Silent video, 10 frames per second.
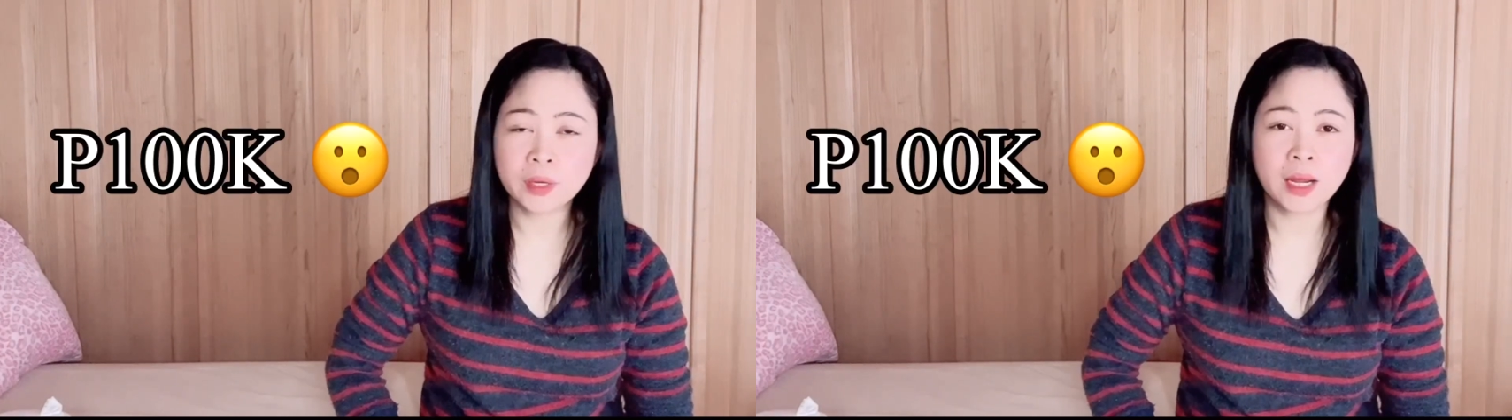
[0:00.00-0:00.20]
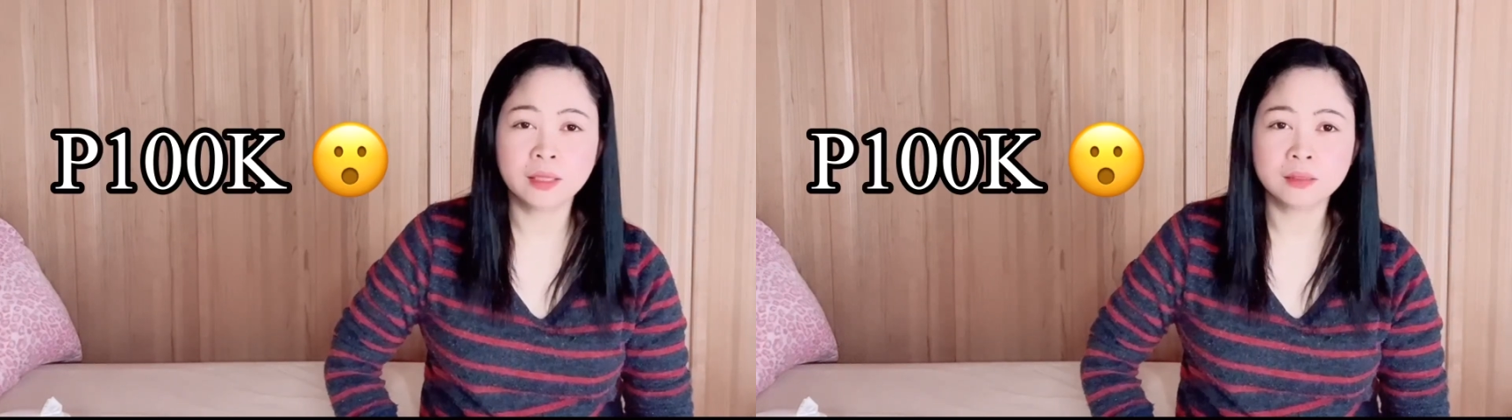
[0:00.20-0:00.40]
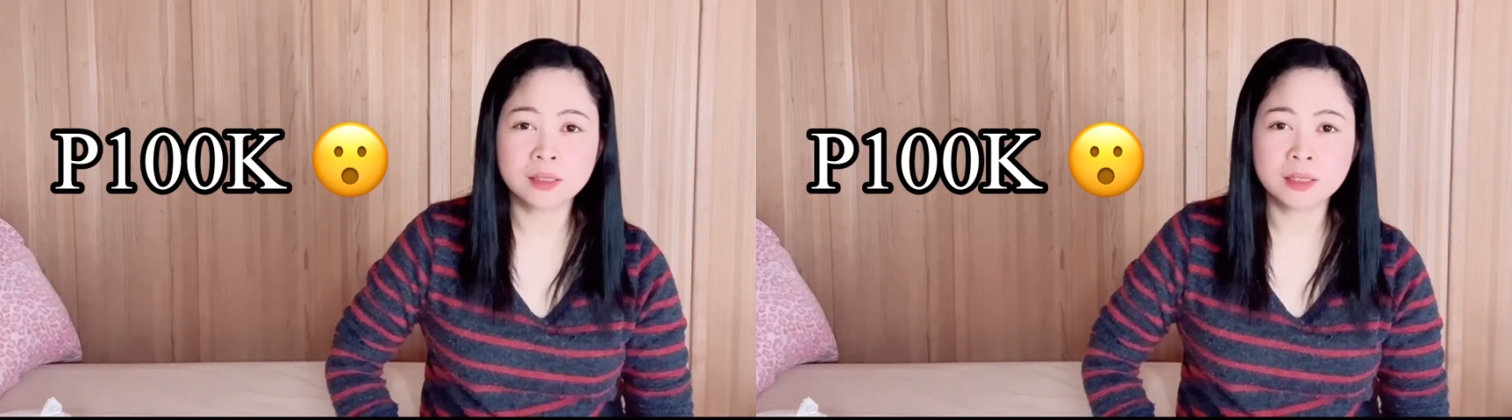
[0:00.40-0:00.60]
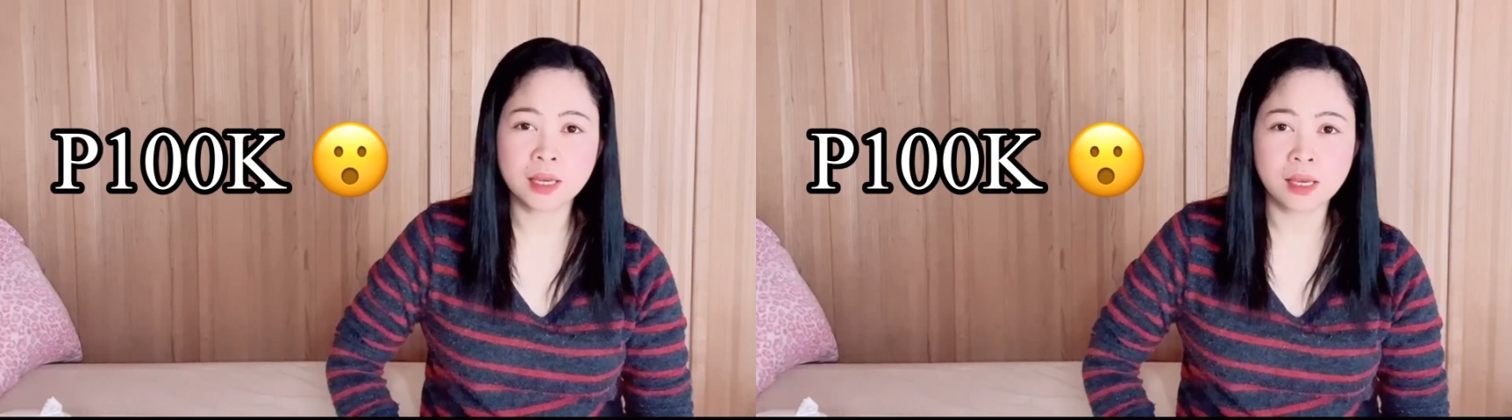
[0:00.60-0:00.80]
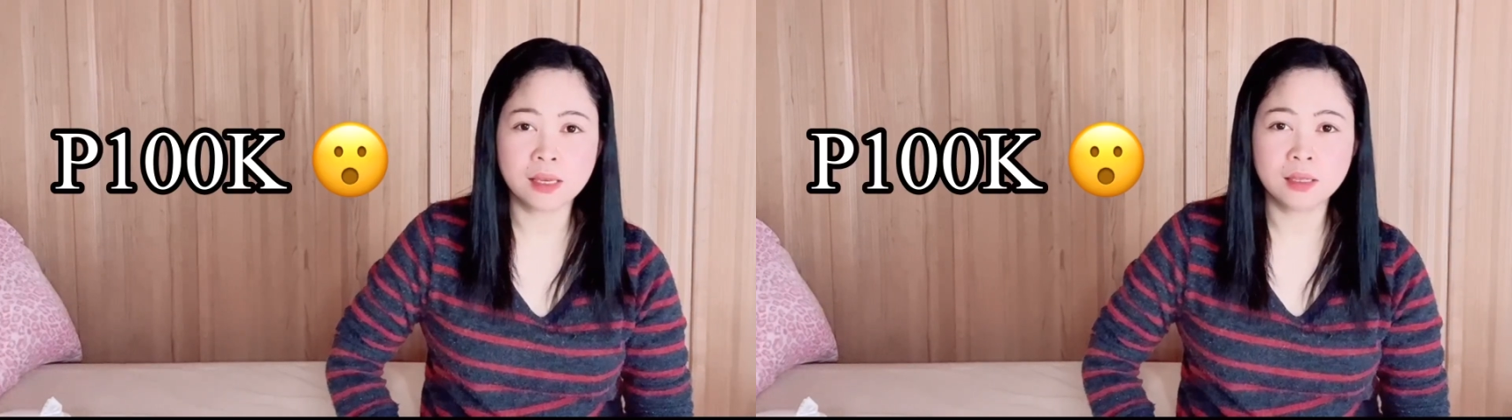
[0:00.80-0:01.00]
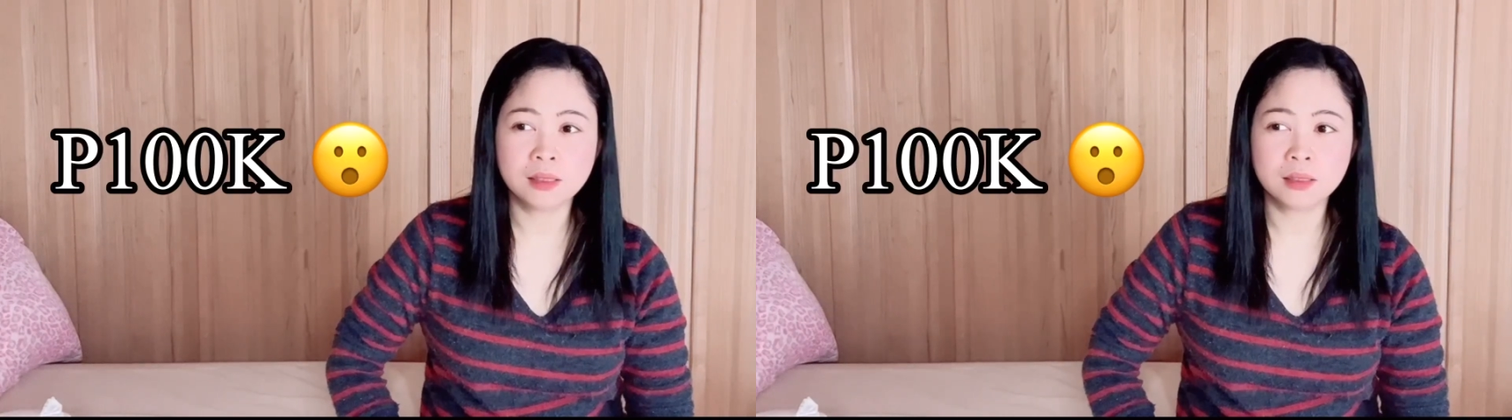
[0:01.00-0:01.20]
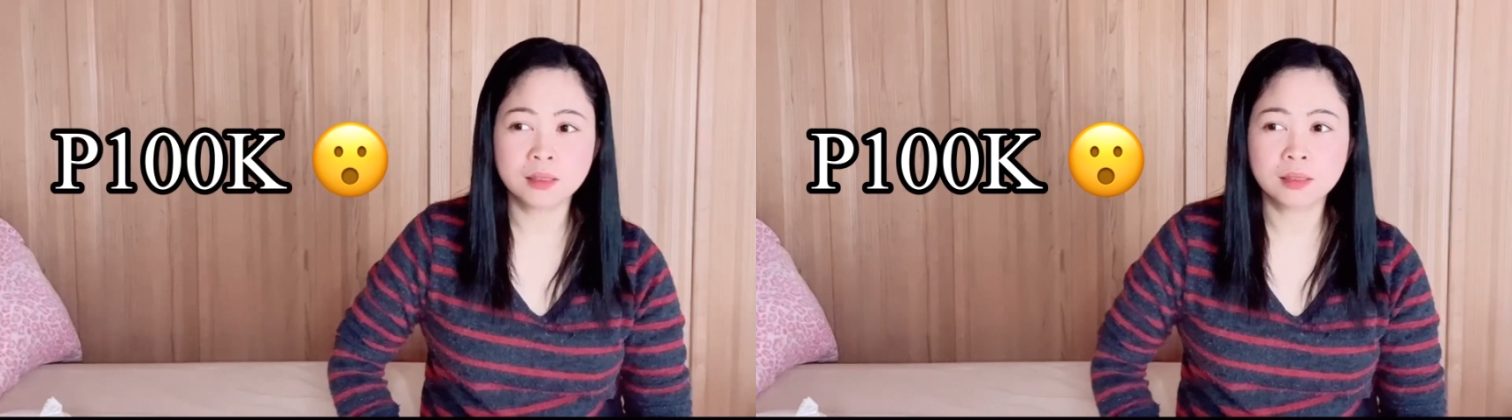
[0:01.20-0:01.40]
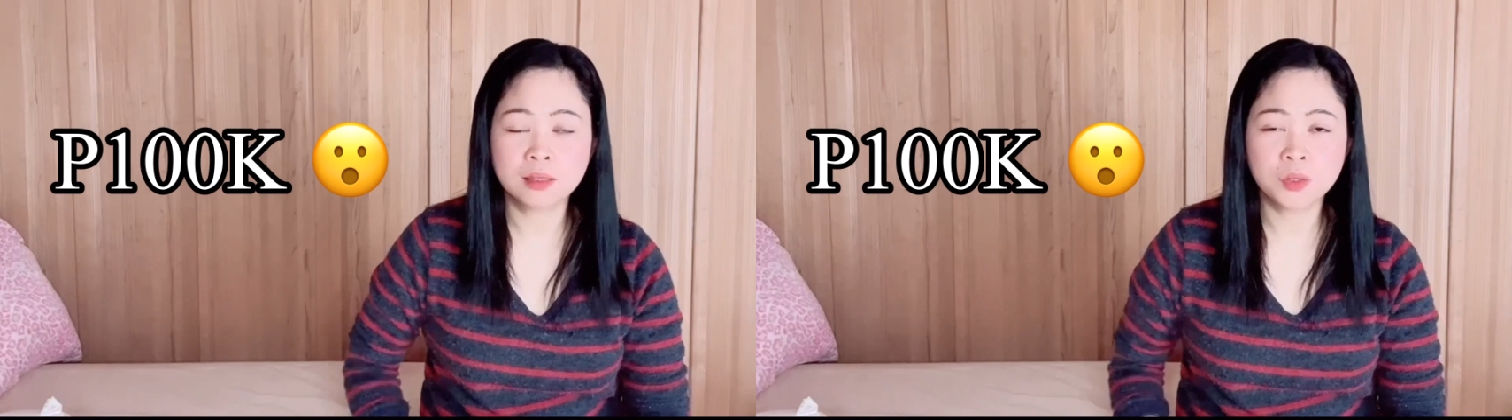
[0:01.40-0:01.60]
100k
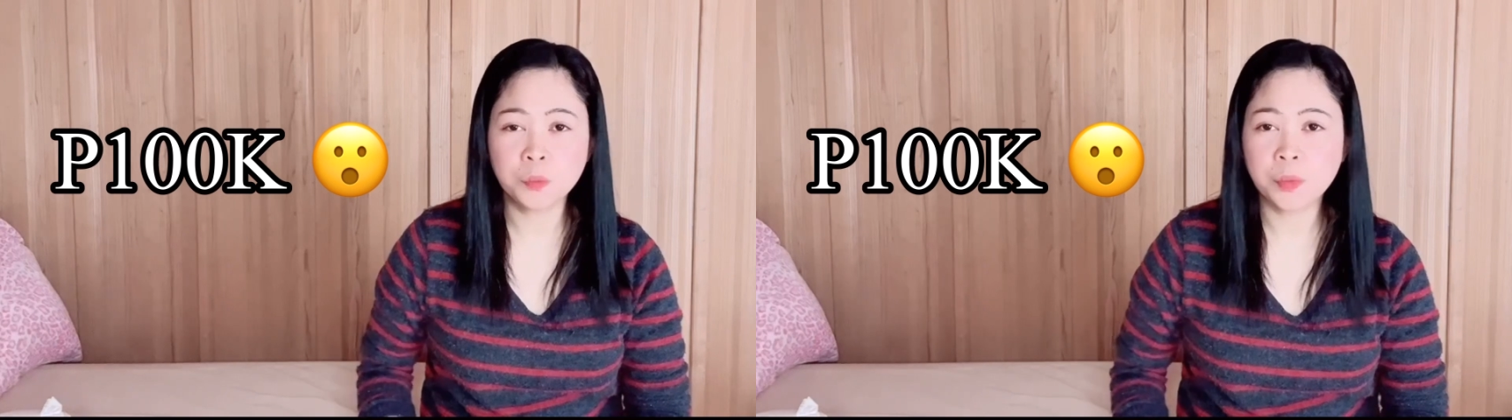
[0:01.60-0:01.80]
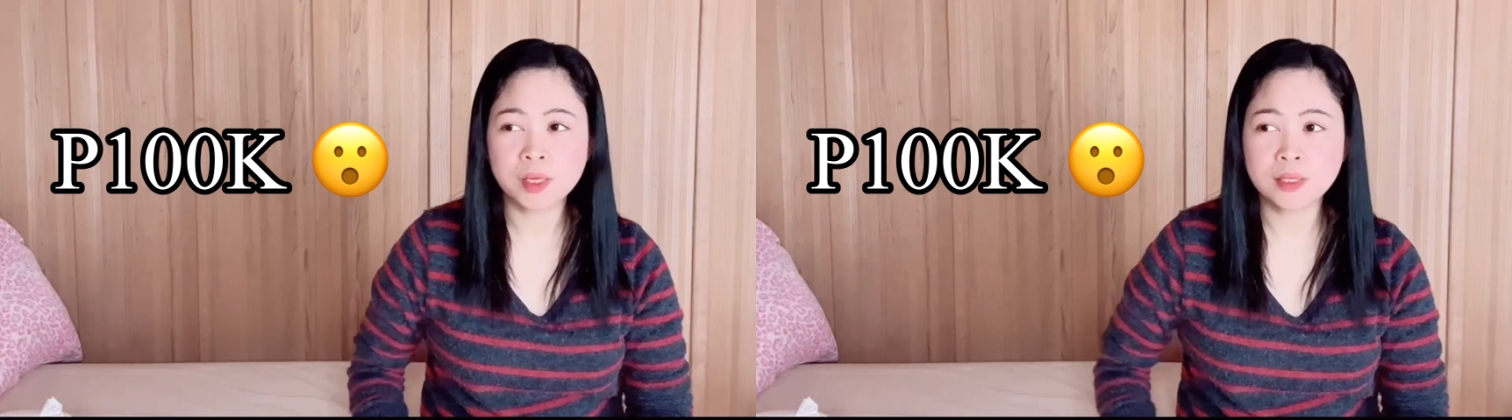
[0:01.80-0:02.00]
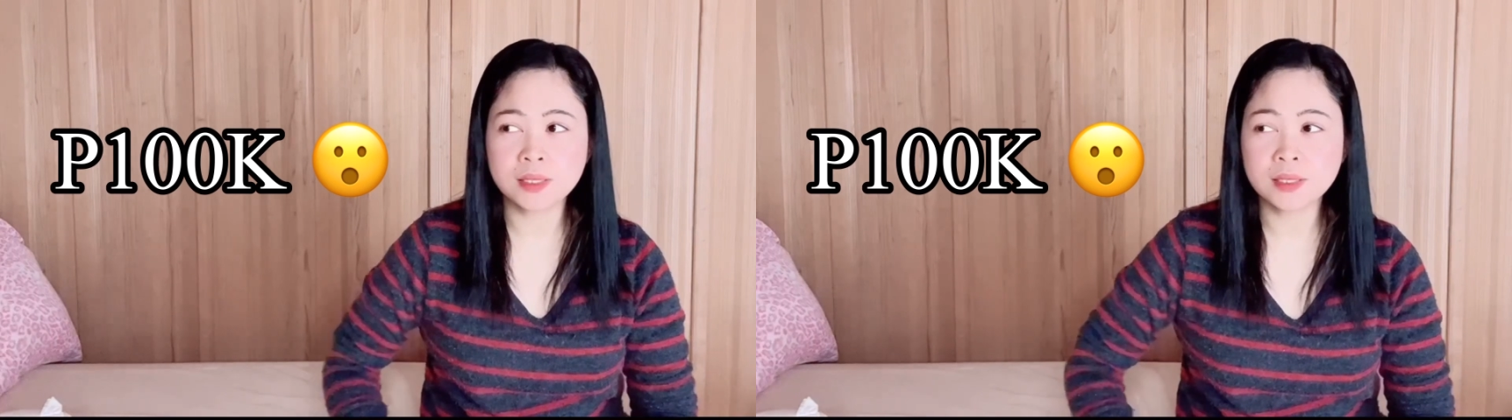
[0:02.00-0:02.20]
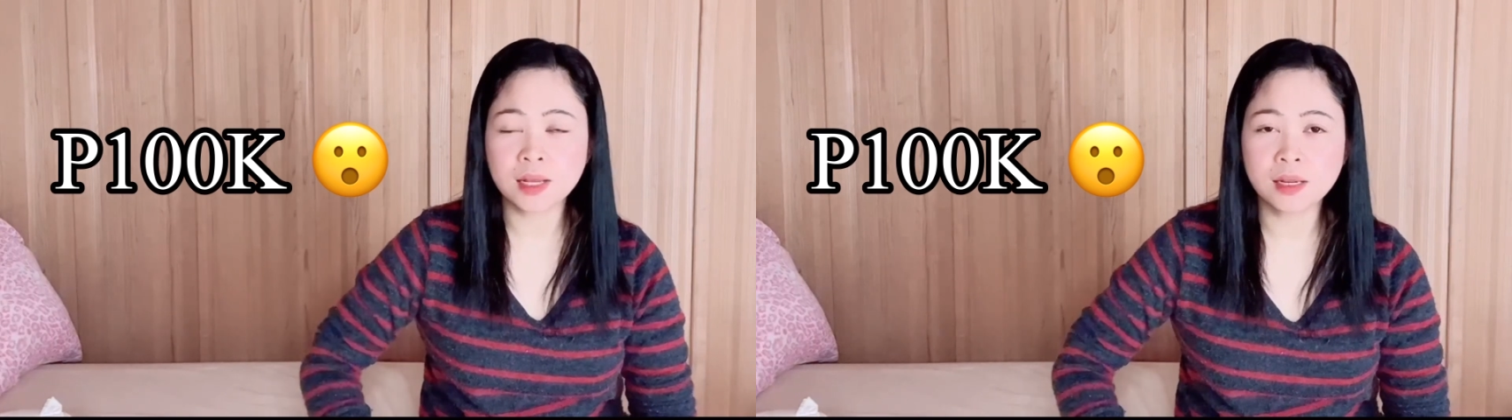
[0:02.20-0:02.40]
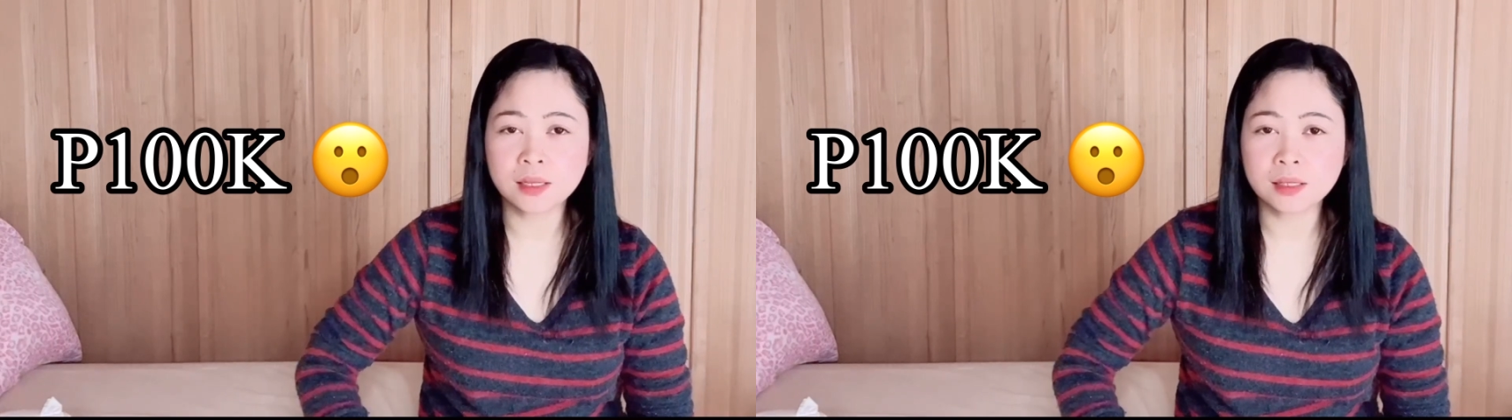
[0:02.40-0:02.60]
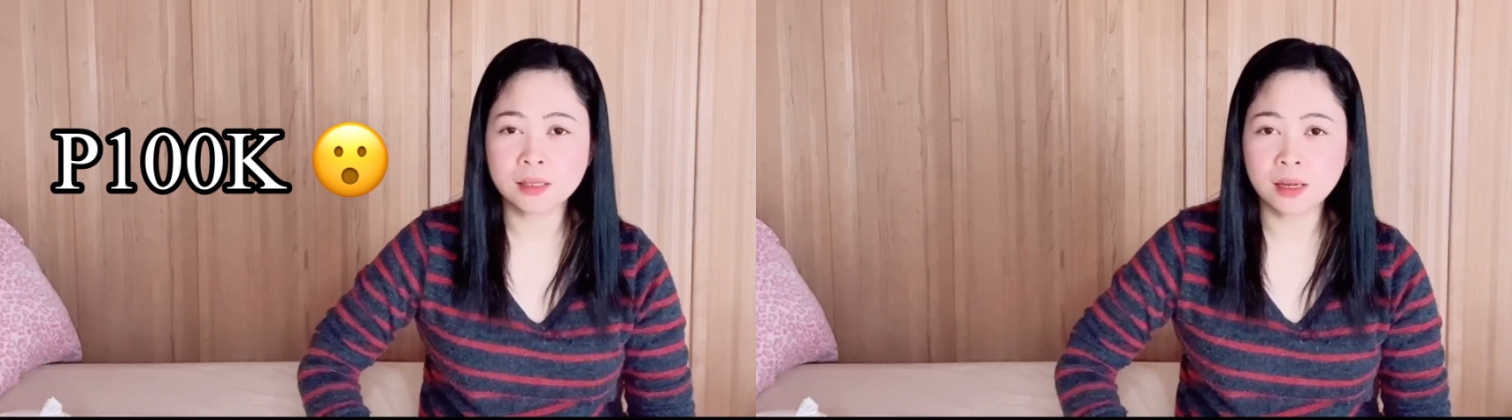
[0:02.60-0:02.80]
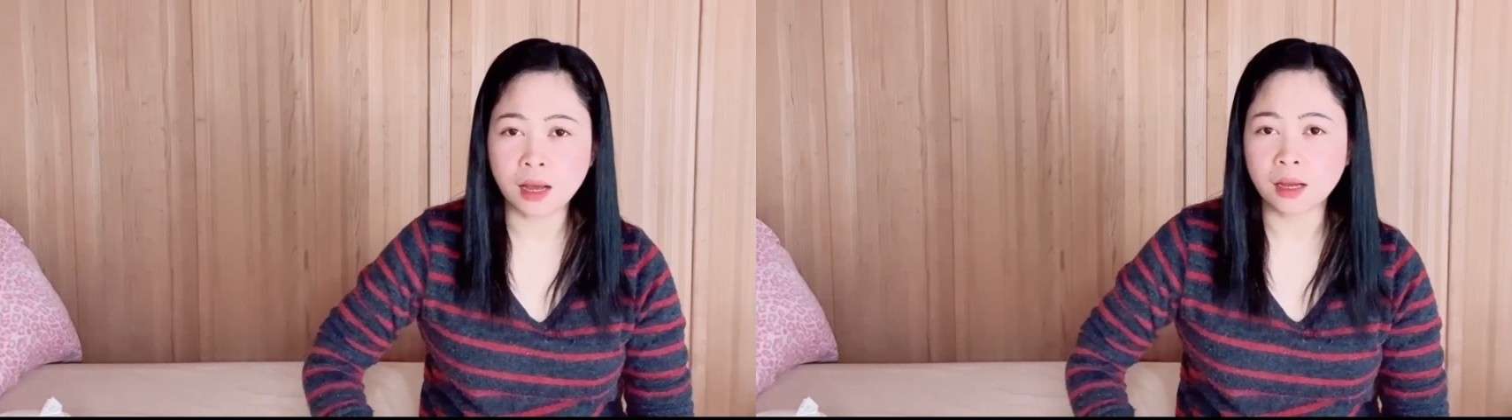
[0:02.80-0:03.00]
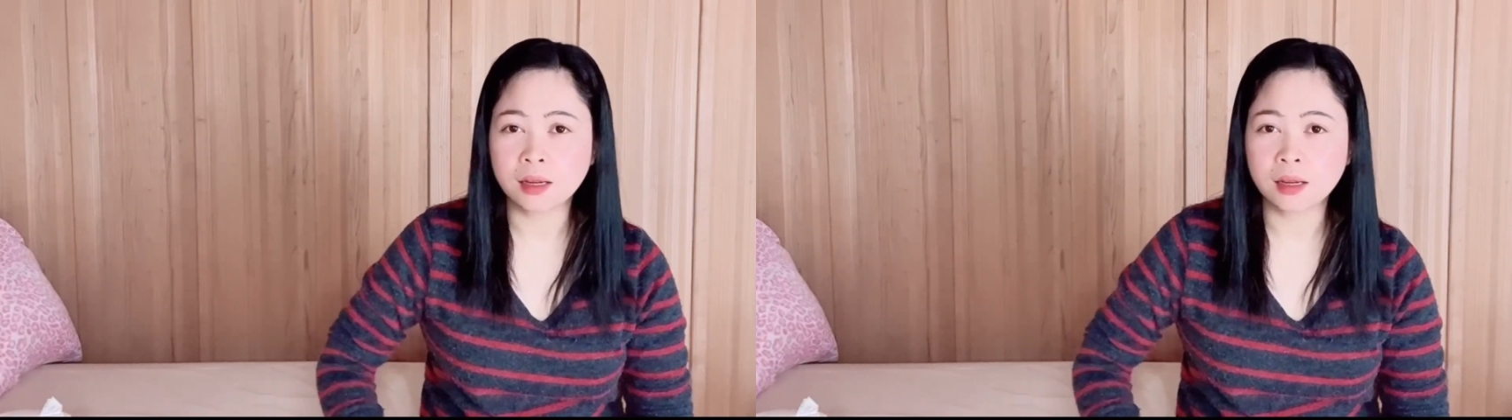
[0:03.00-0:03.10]
yung basic salary nila.